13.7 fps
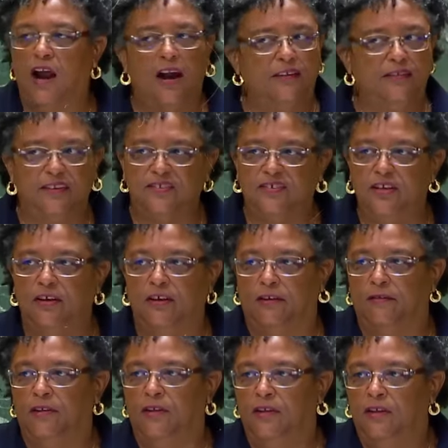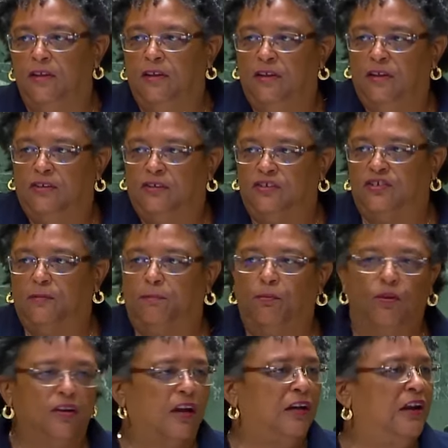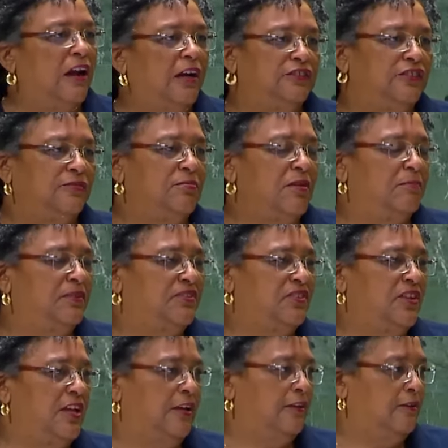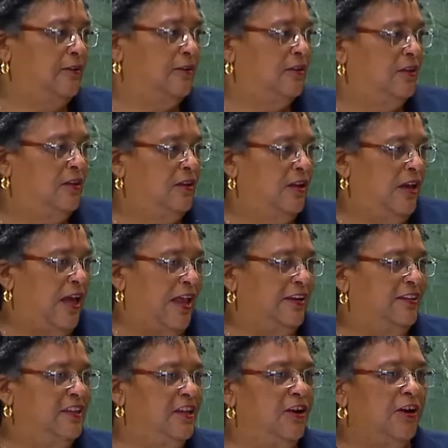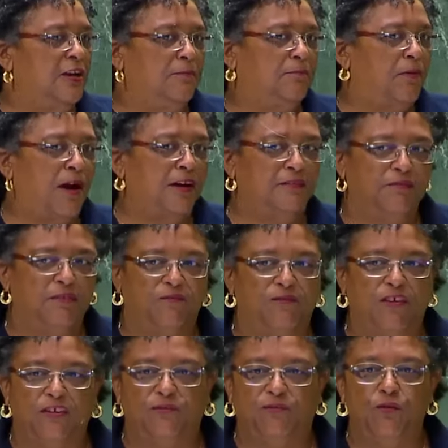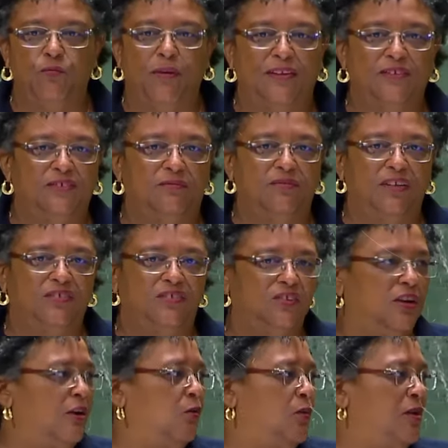La communauté de la Caraïbe a travaillé d'arrache-pied cette année pour appuyer le plus vaste de nos États membres.